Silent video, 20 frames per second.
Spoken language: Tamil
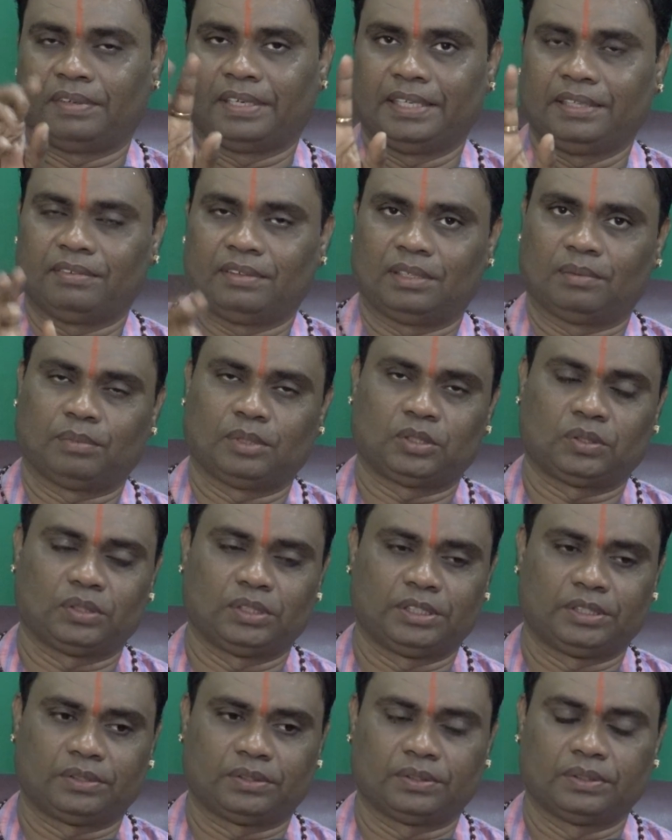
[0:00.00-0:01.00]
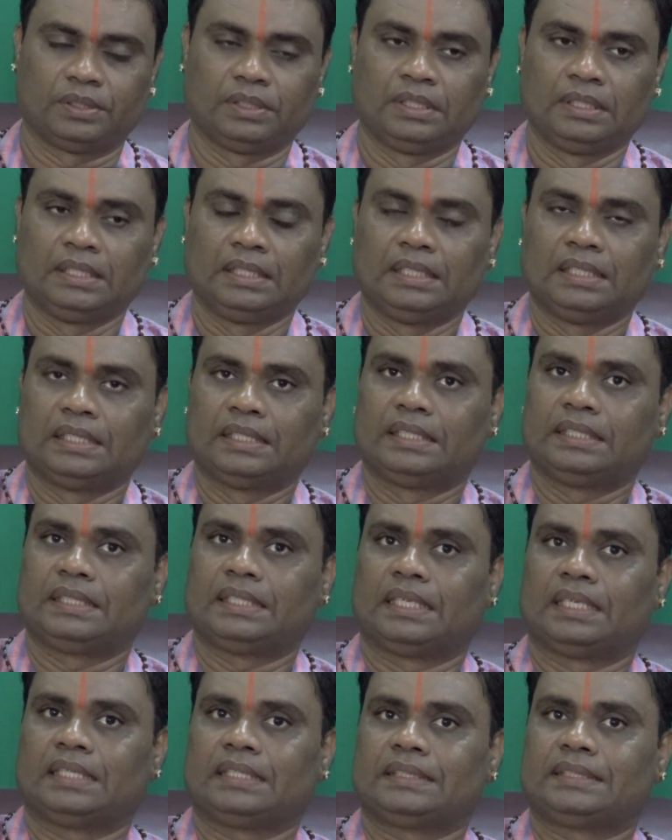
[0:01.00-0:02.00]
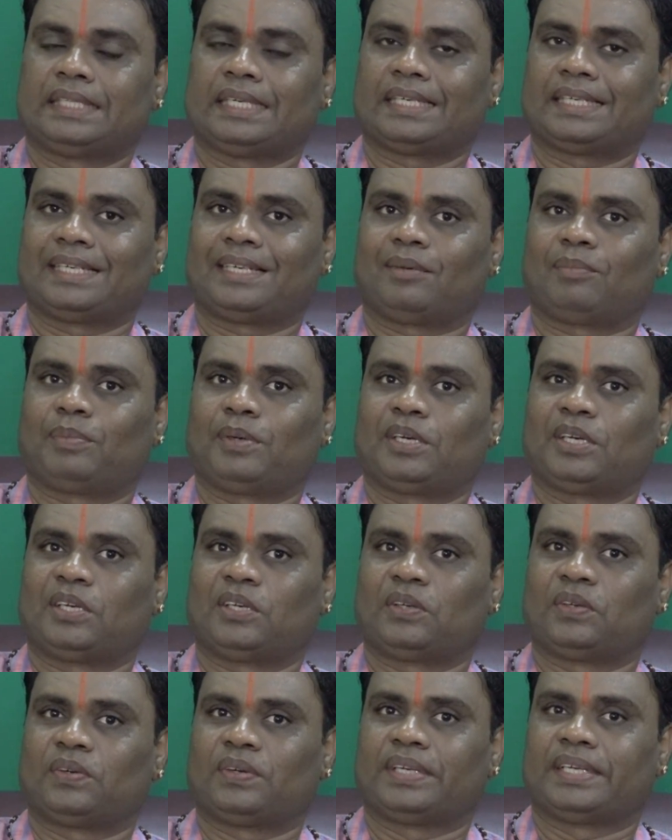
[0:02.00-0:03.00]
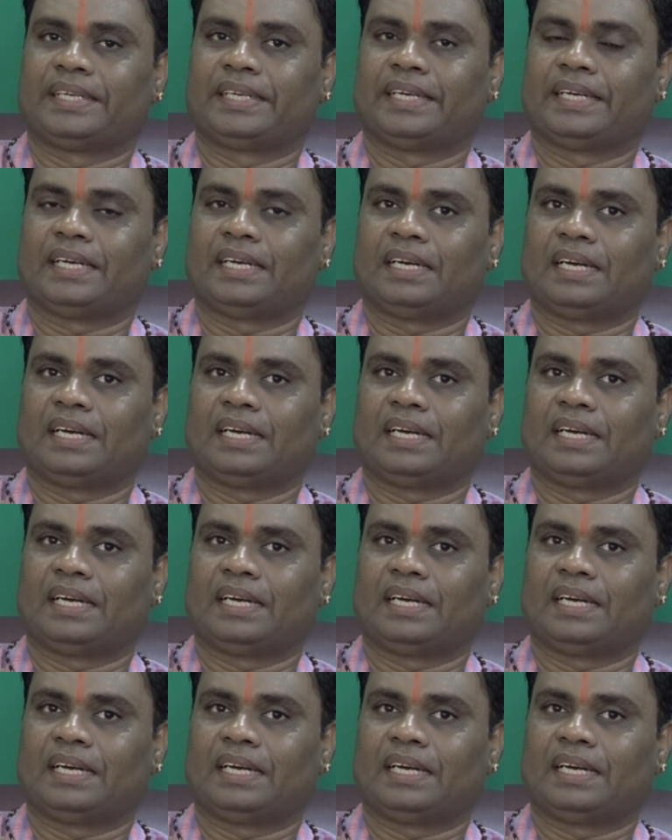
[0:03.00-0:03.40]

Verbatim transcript: வடிவை நம்ம சொல்லிட்டோம் இந்த சக்கர பொங்கலினுடைய